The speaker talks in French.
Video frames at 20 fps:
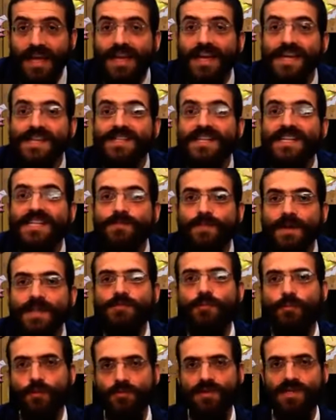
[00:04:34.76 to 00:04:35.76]
Qu'est-ce qui se
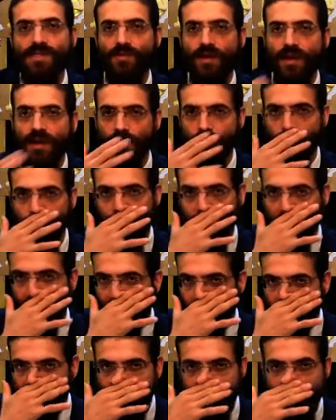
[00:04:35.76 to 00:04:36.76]
passe le premier soir
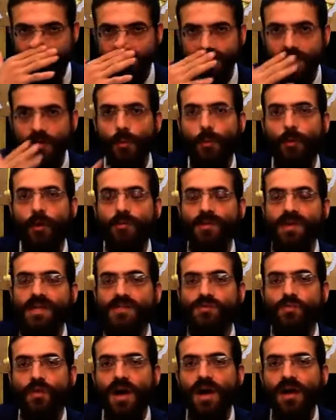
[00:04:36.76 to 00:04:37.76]
Imagine le premier
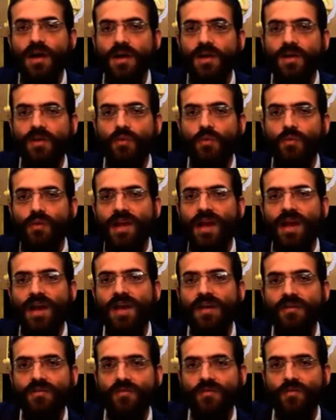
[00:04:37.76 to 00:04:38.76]
soir, on
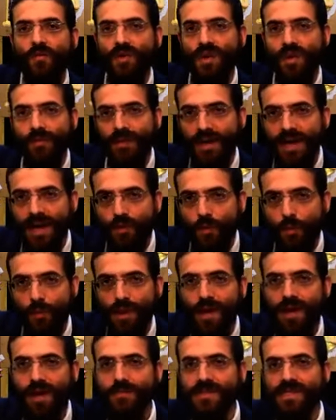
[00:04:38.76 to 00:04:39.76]
arrive, on aimerait
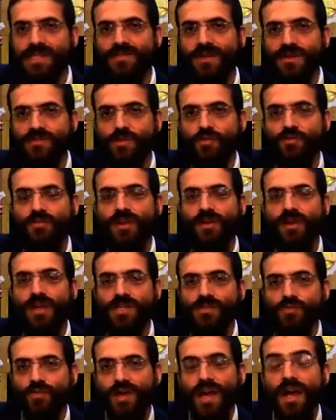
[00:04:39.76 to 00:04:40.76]
accomplir la mitzvah se trouver dans
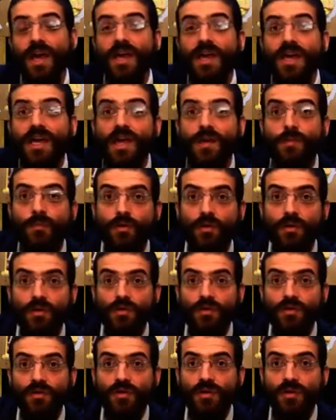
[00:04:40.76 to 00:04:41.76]
la souka, et il pleut.
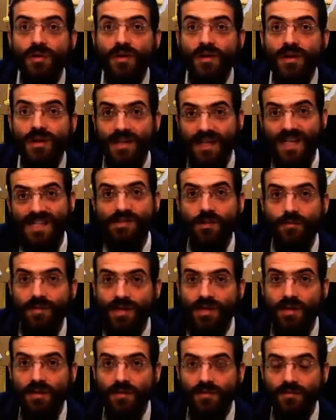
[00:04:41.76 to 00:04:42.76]
Très
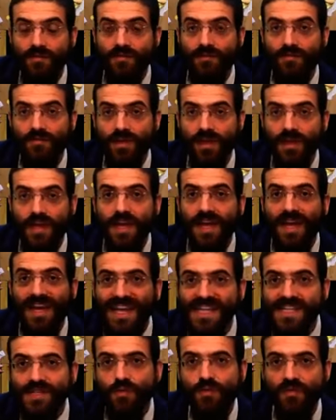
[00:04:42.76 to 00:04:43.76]
embêtant.
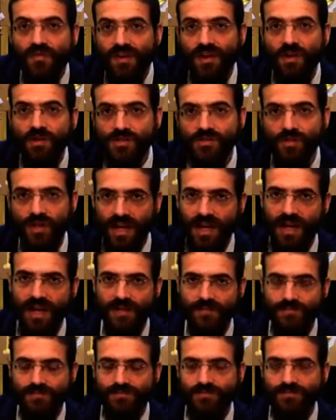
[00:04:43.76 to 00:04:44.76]
Qu'est-ce qu'on fait dans ce cas-là